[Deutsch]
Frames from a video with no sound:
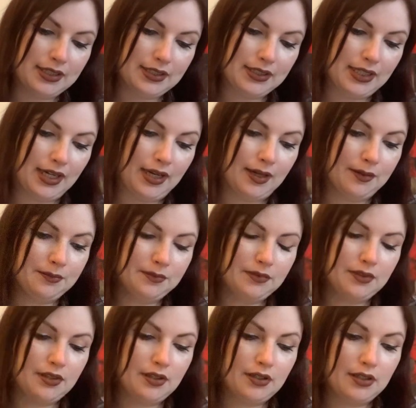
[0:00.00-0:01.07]
Ja,
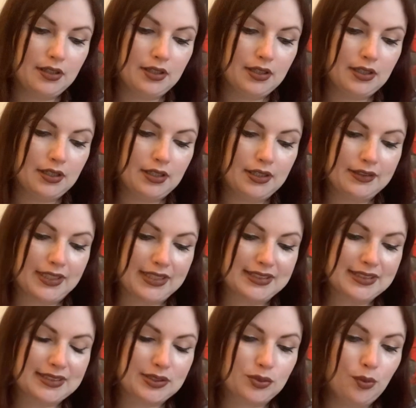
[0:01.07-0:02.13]
das
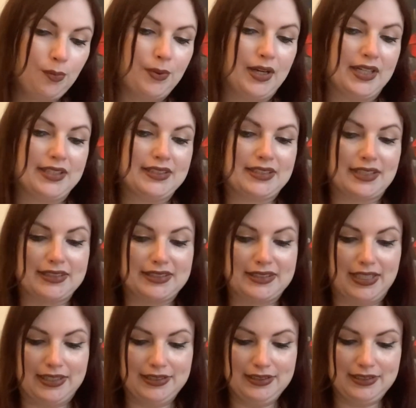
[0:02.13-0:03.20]
ist super
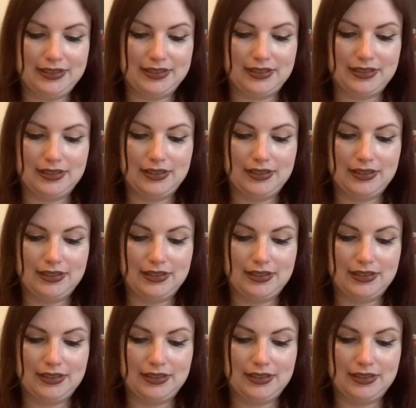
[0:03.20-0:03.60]
interessant.